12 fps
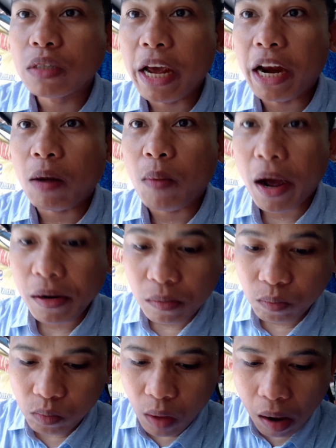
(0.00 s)
enak banget
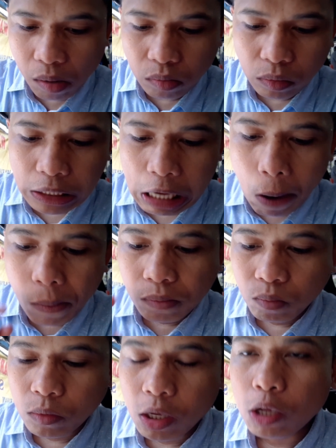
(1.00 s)

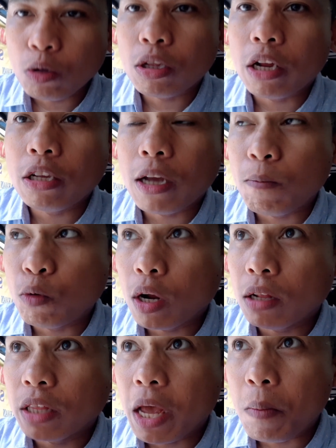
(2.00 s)
itu tadi
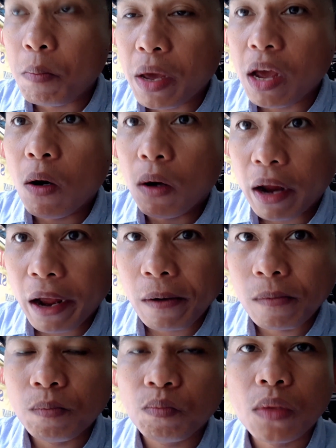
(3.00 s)
campuran tempe orek
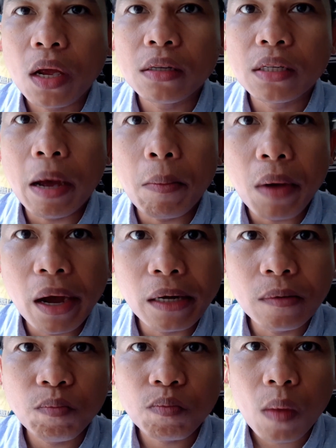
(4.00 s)
sama